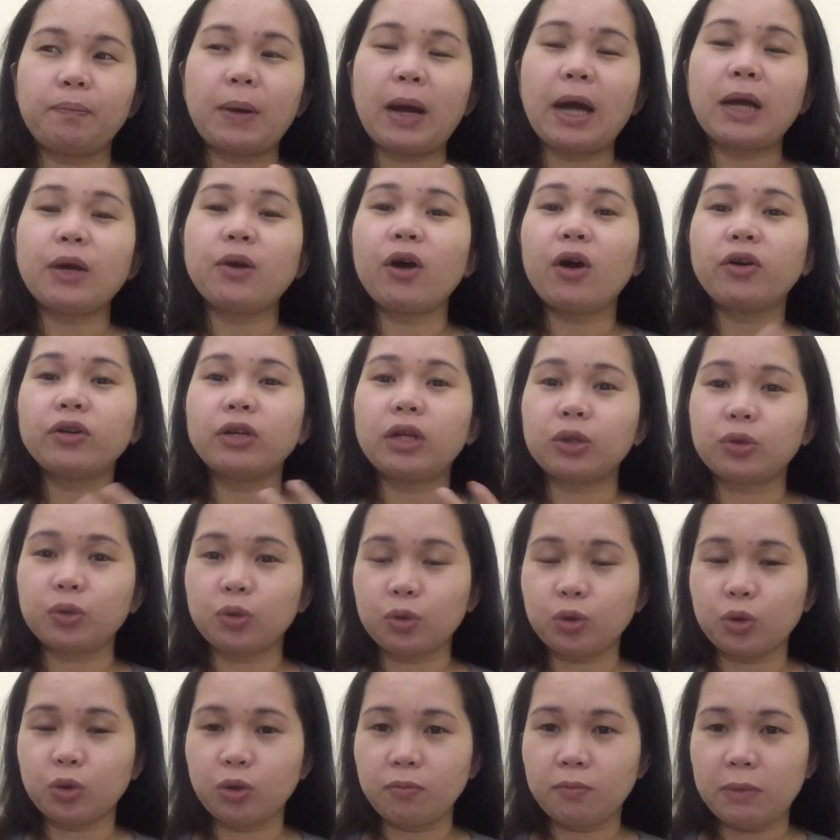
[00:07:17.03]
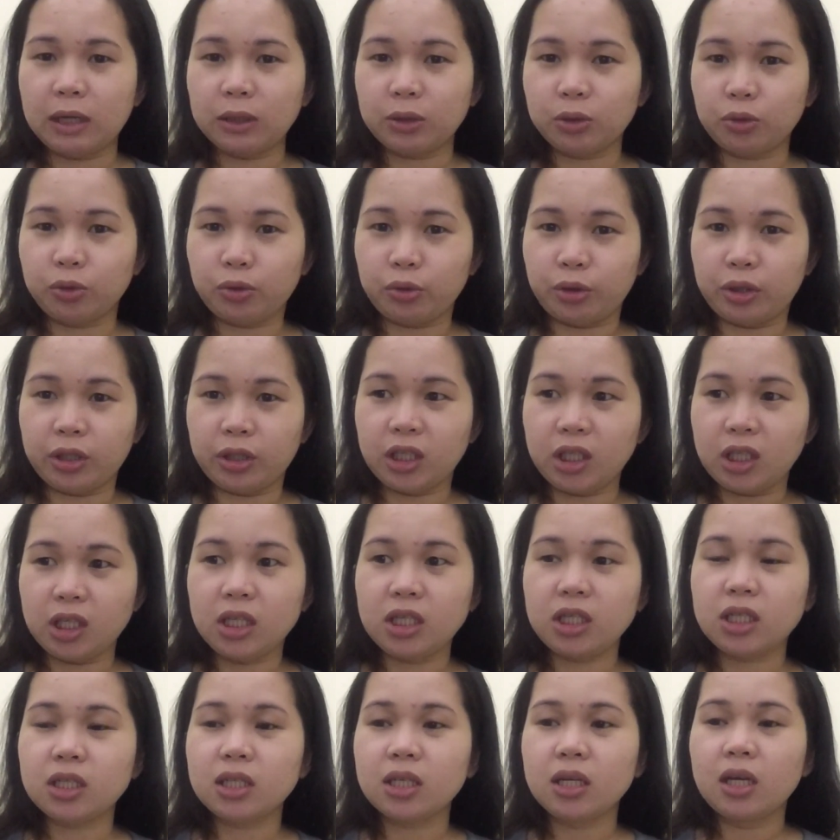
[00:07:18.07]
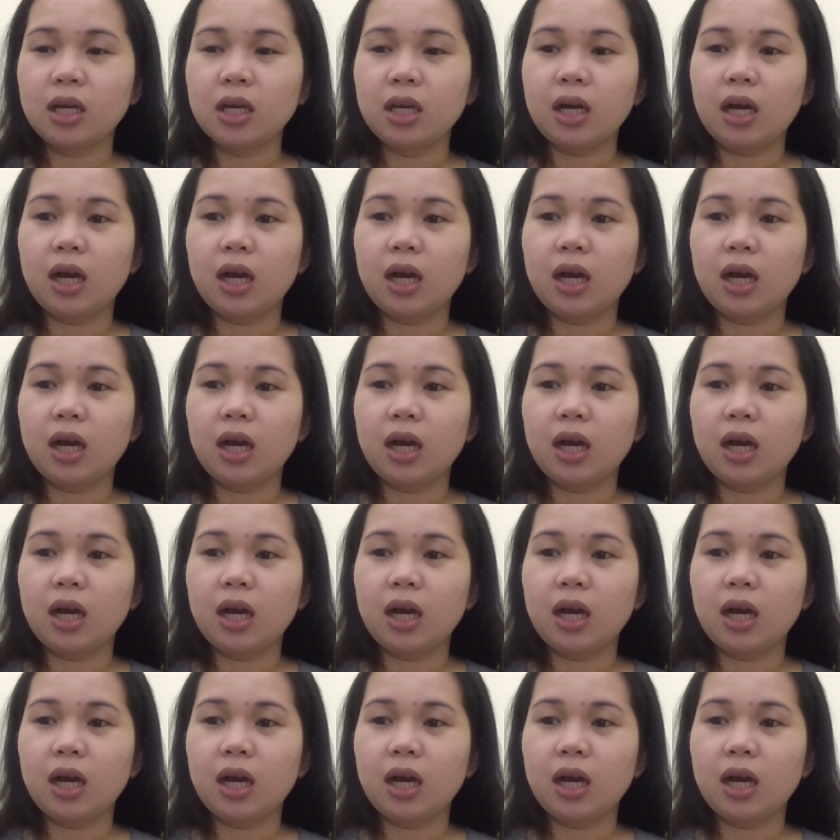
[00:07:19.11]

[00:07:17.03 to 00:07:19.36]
paano ako natutong mag-Turkish.